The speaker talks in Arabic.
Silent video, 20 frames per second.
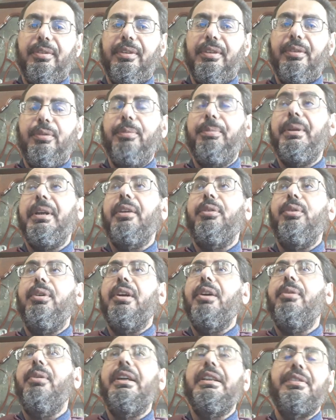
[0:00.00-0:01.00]
وبياخدوا
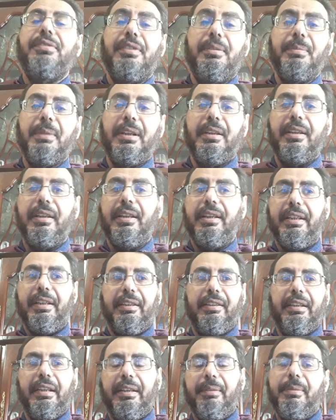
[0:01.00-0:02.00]
جوائز في
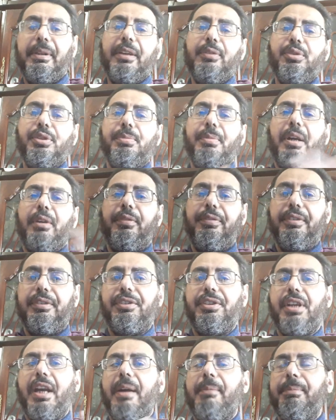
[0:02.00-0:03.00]
المهرجانات يعني ما كانوش معروفين
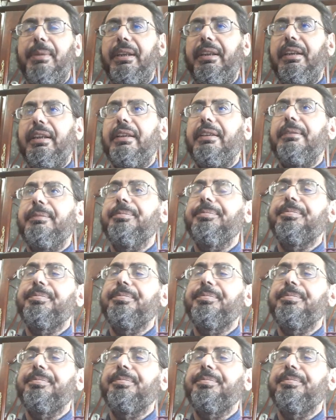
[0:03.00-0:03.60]
شعبيا